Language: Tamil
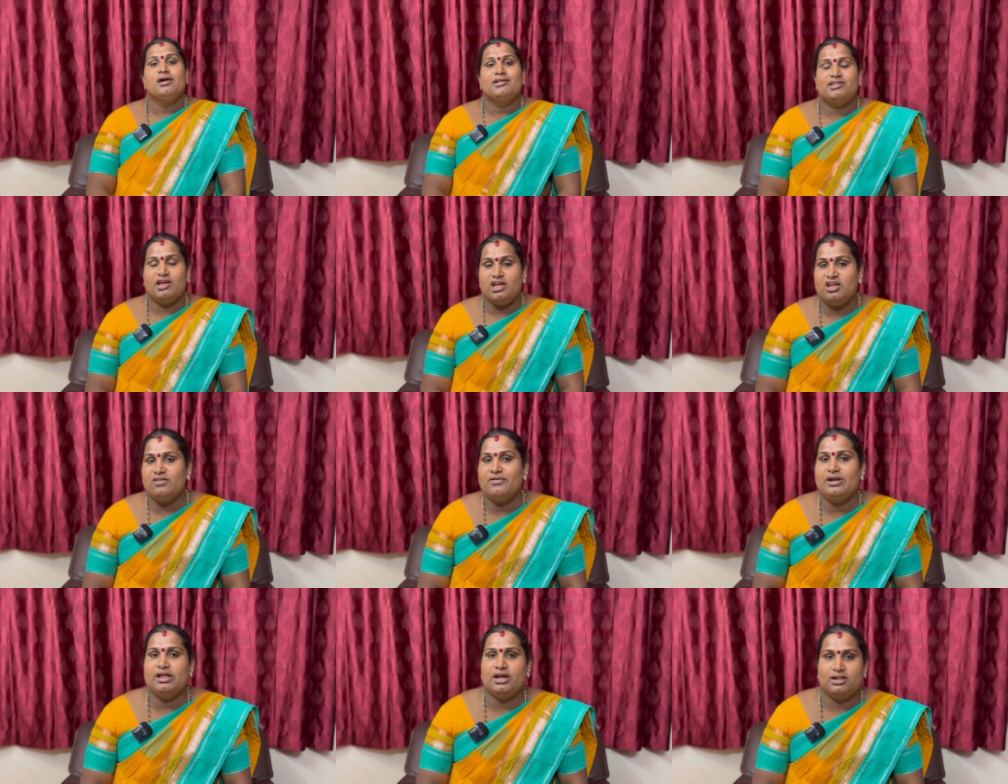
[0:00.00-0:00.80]
செய்ய
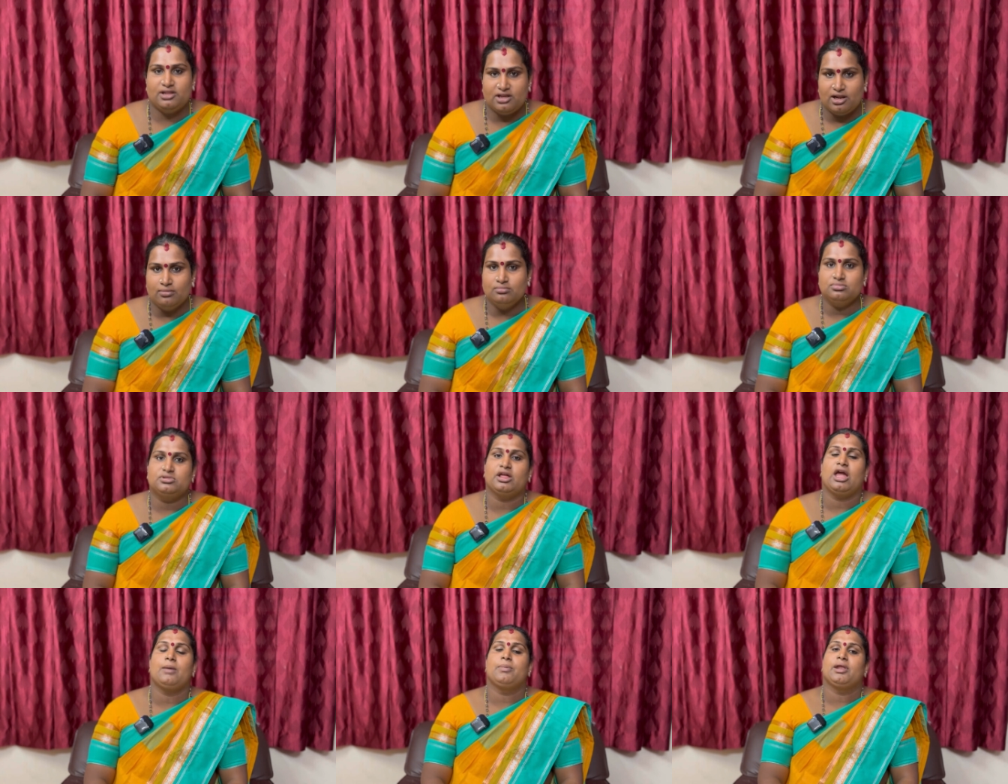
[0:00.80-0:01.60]
வேண்டிய தினம்
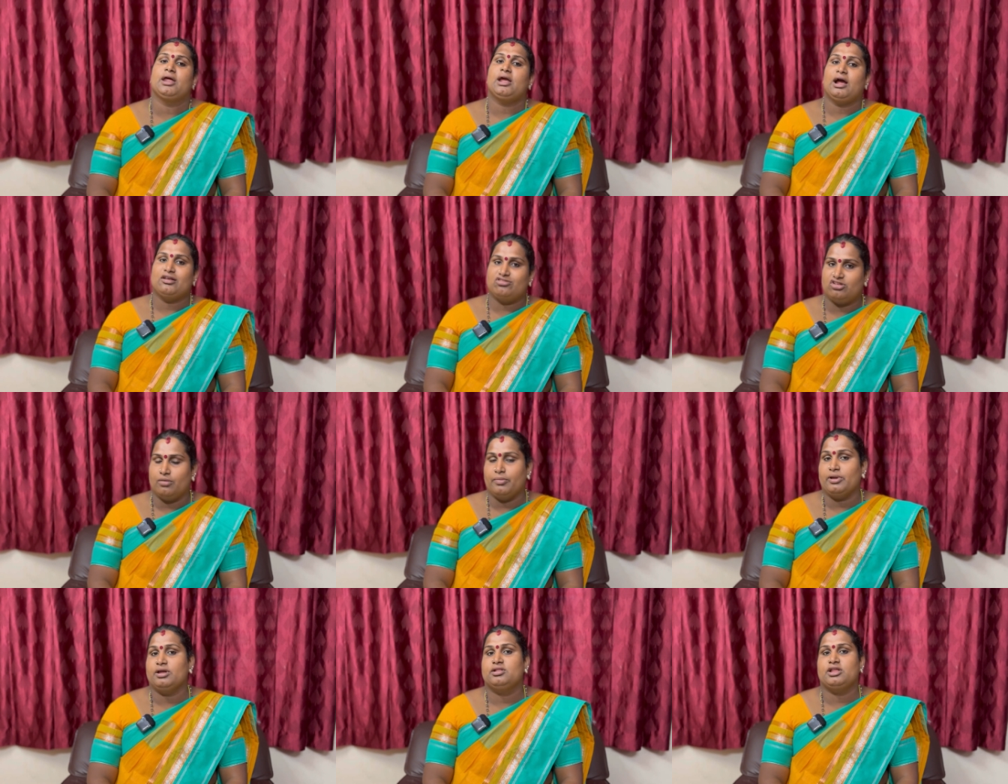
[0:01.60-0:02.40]
தேய்பிரை
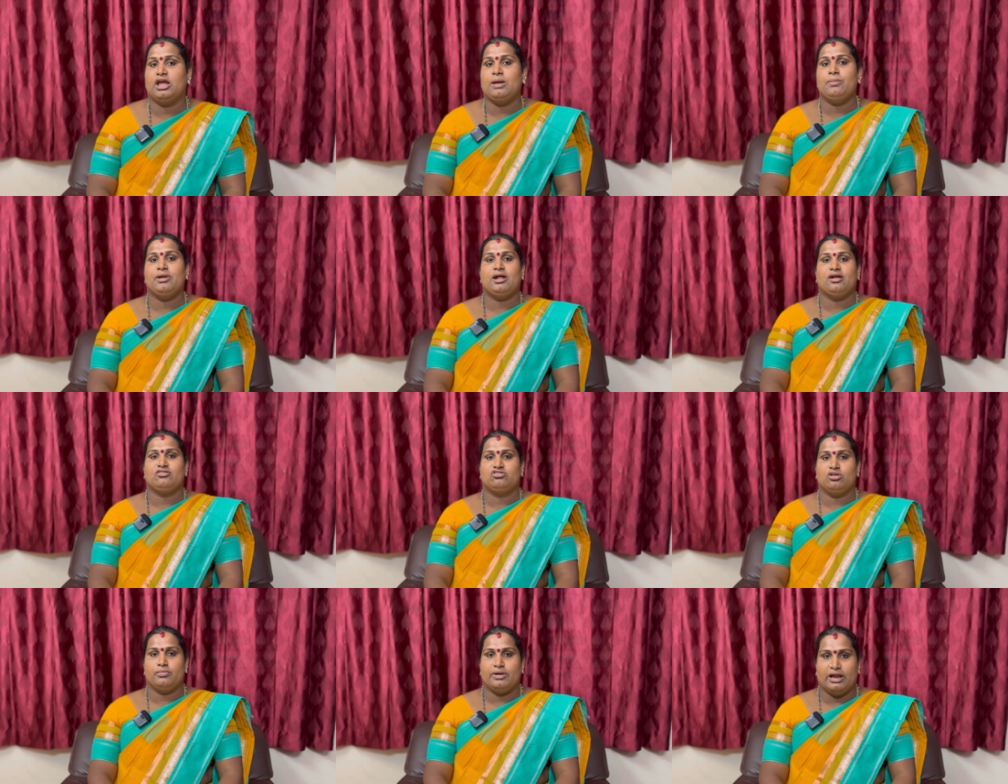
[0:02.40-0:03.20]
அஷ்டமி தேய்பிரை
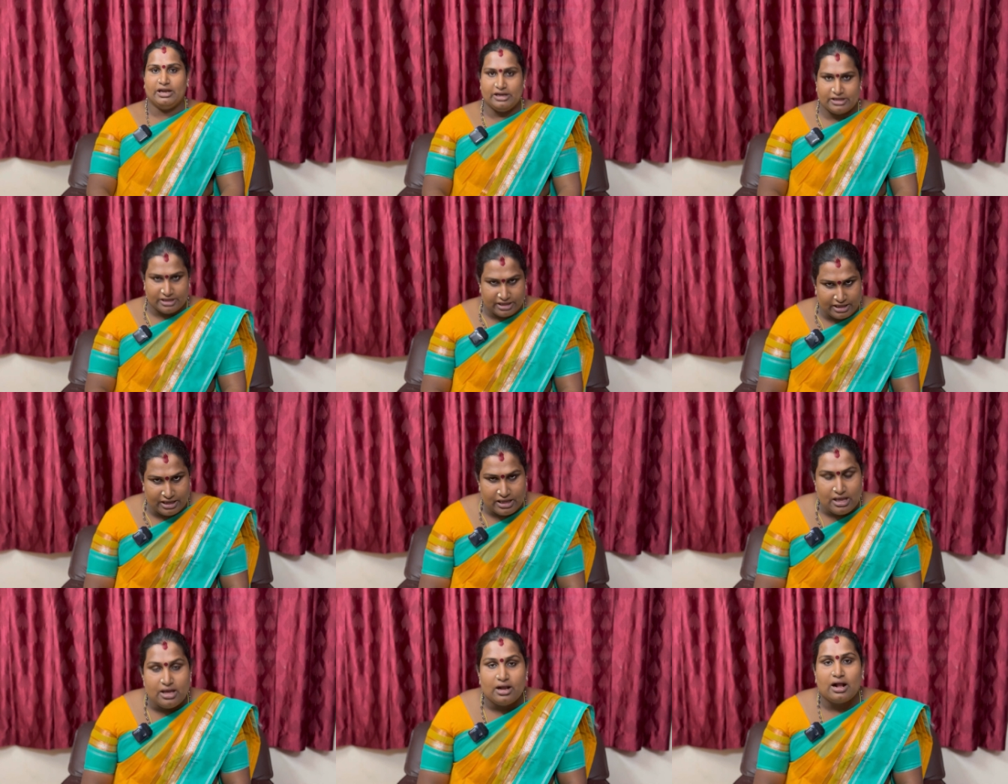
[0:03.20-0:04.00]
அஷ்டமி அன்னைக்கு
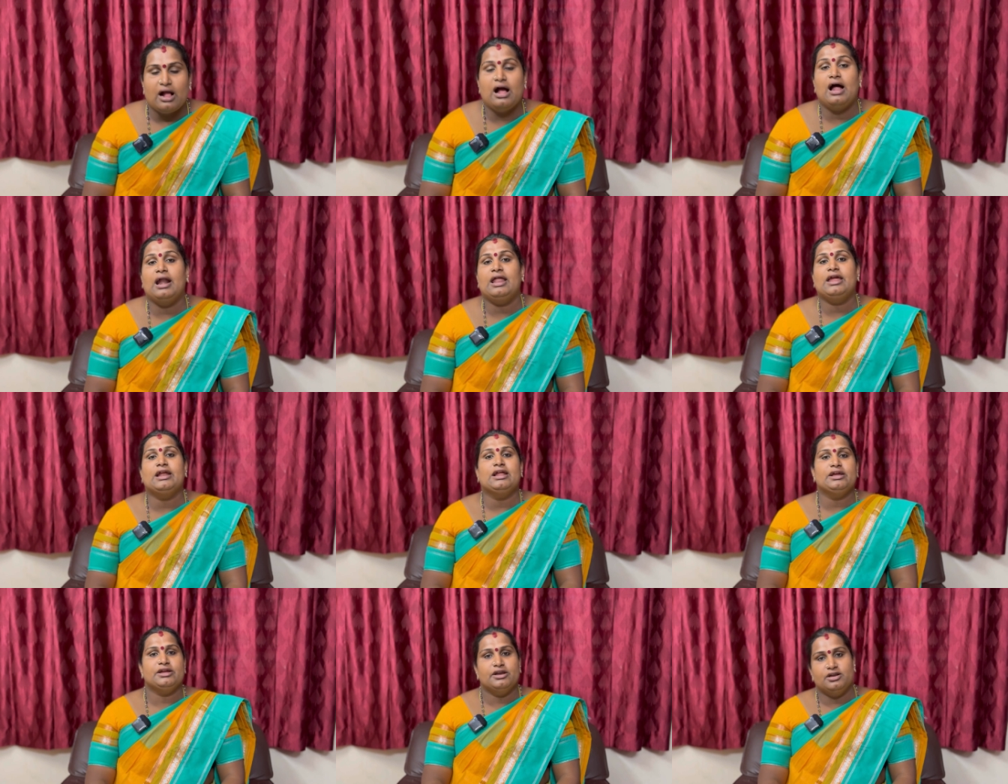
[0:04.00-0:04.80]

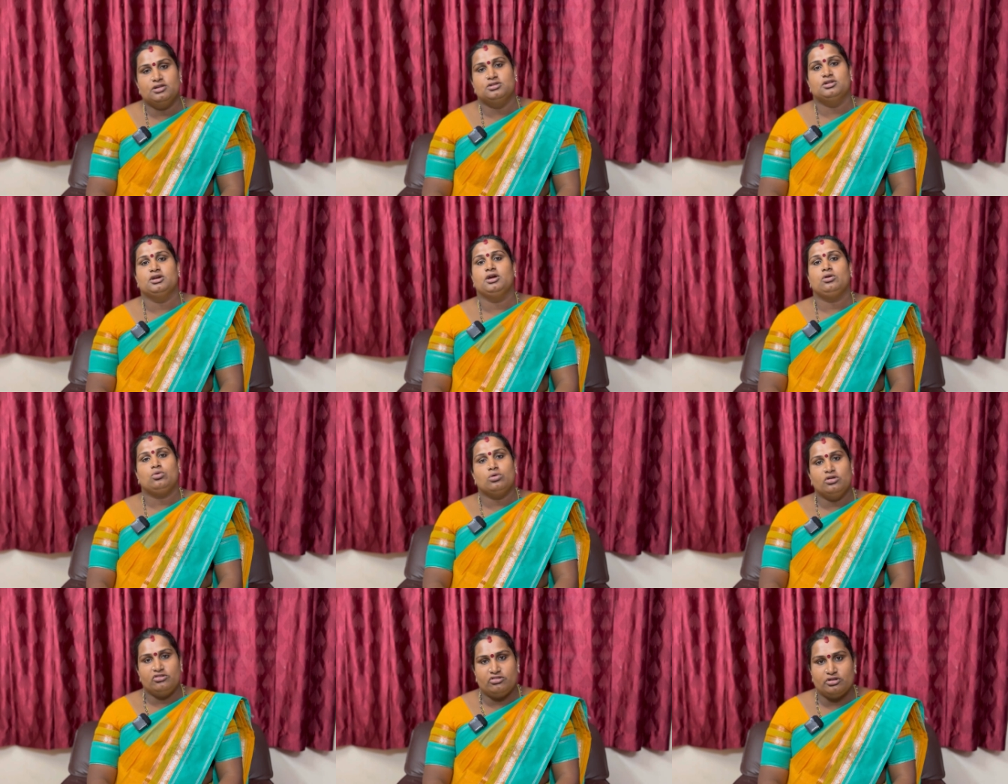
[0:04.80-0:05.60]
காலையில் எழுந்து
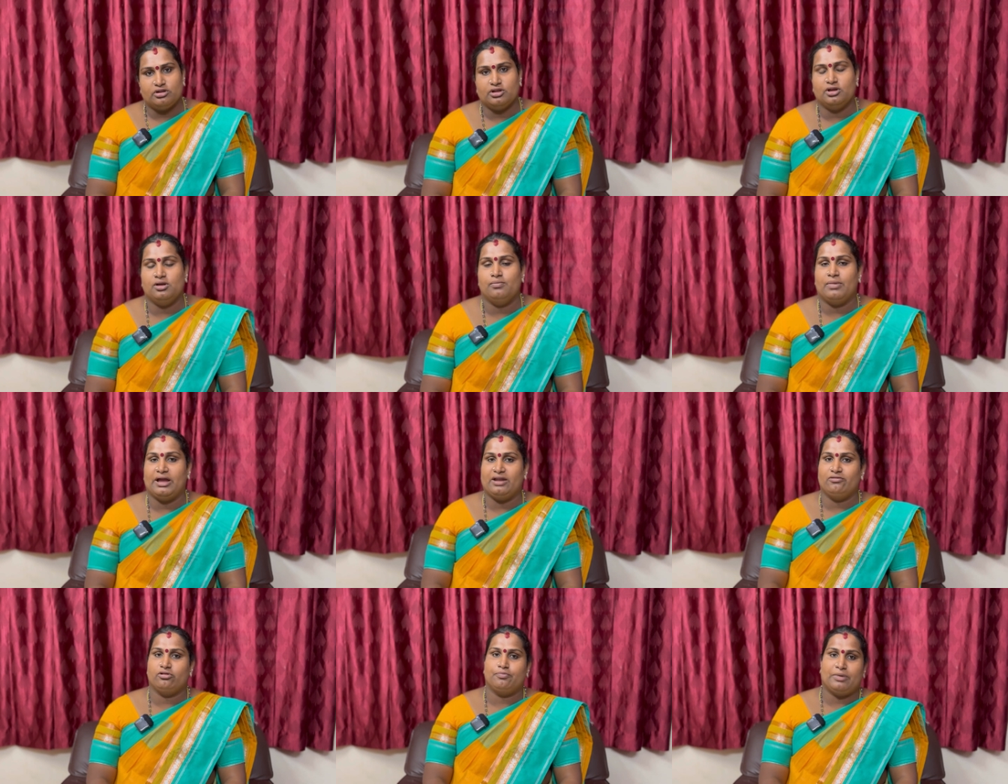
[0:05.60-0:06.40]
குளிச்சுட்டு
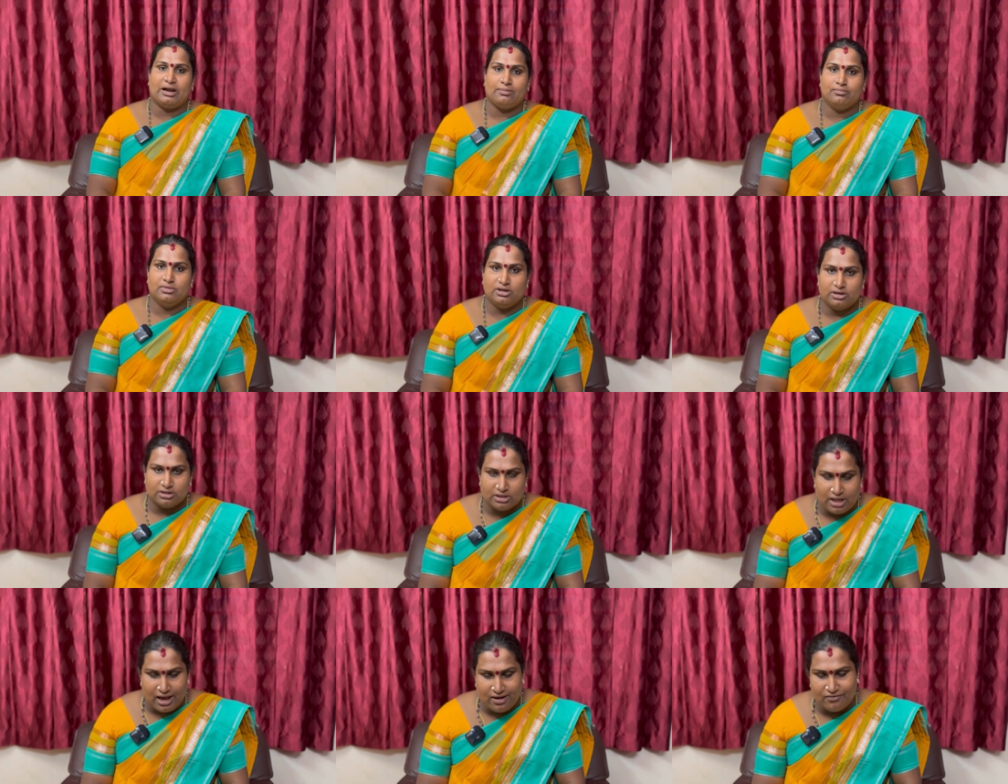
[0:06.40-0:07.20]
பைரவர் படம்
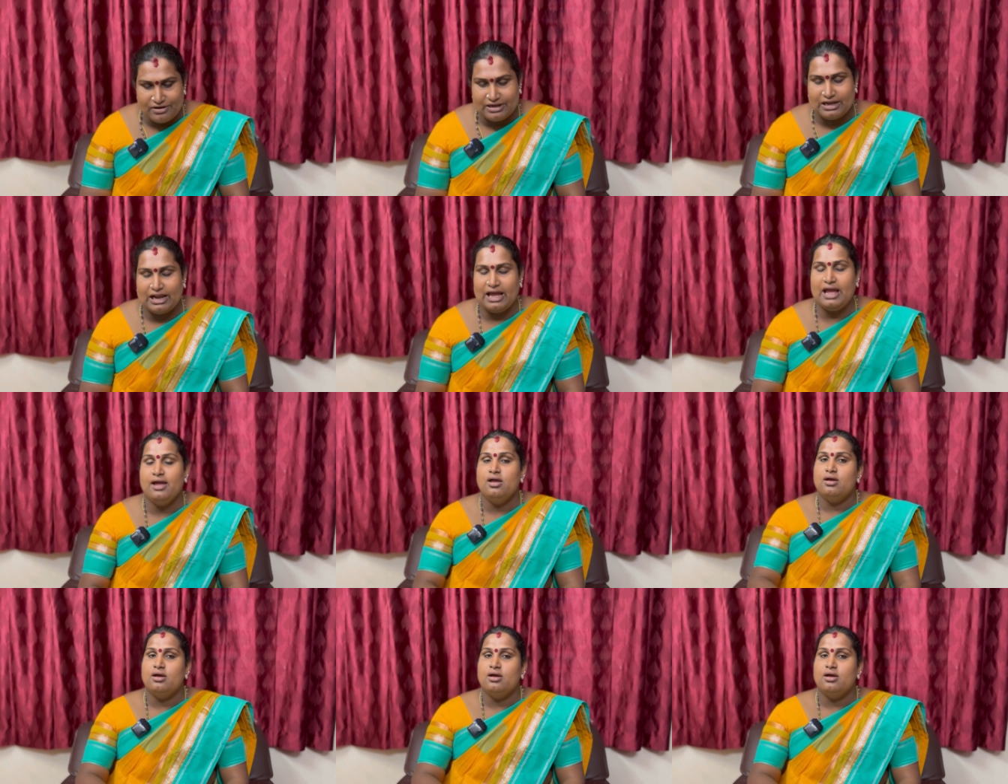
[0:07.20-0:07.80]
இருந்தால் வீட்டில்